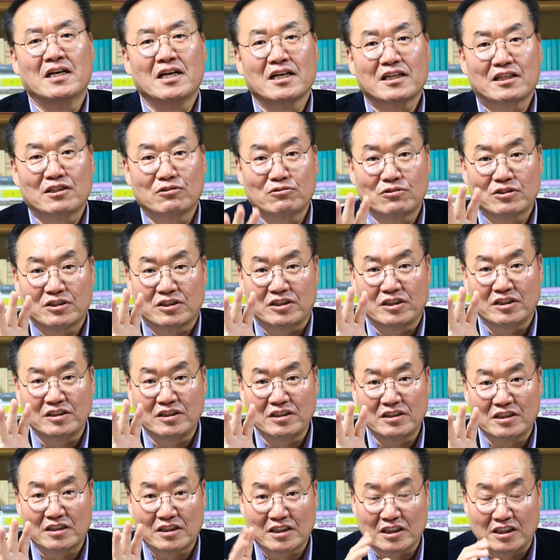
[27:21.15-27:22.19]
그리고
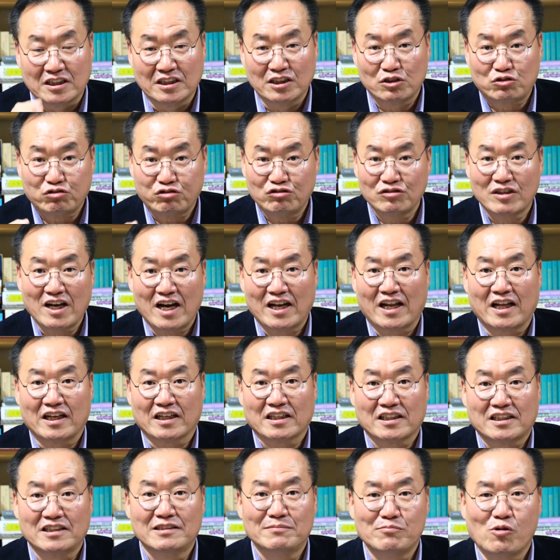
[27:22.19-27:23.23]
그, 그
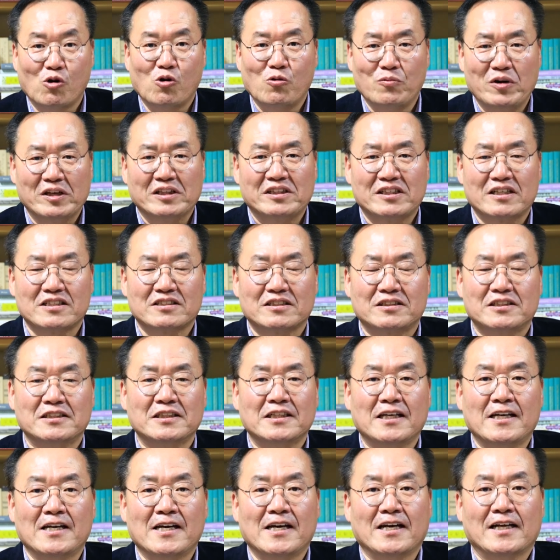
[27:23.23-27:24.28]
순간에는 그
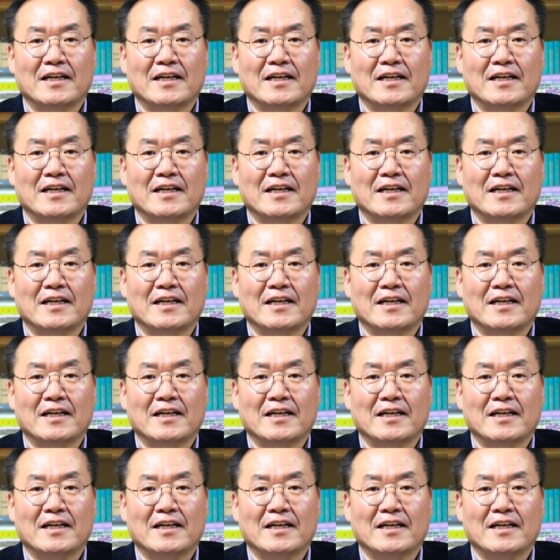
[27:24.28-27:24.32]
모멘트에서는